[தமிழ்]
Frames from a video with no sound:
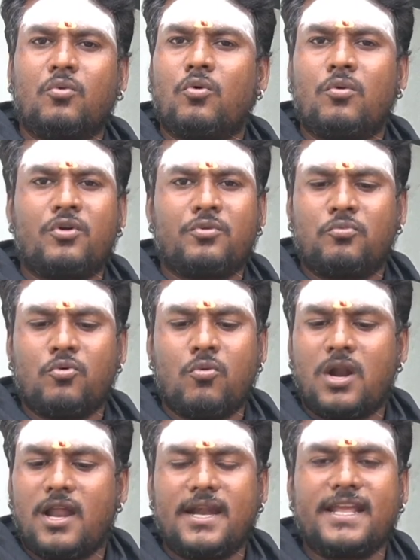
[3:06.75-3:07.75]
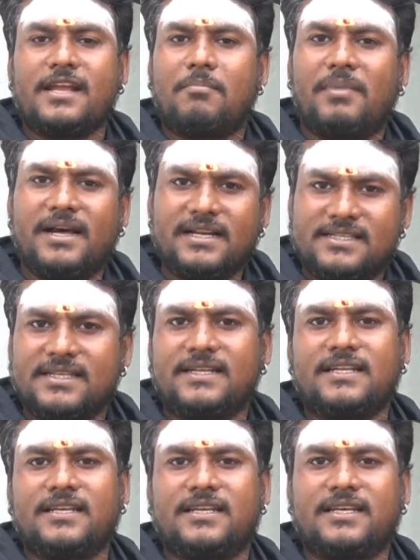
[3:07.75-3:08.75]
ஒவ்வொரு பூவெல்லாம் நீங்கள்
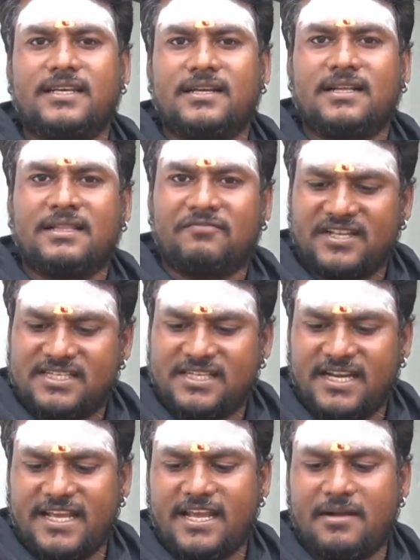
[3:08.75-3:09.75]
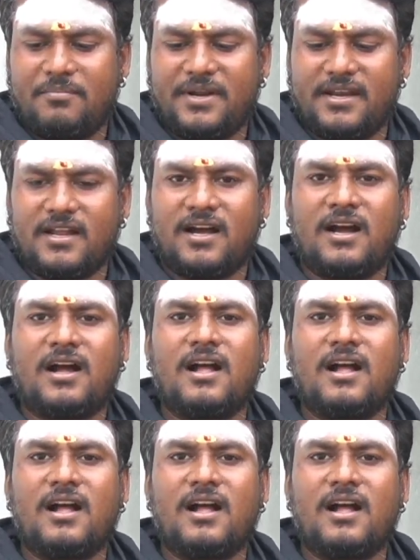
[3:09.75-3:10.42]
பறிச்சுட்டு வச்சிட்டிங்க அப்படின்னா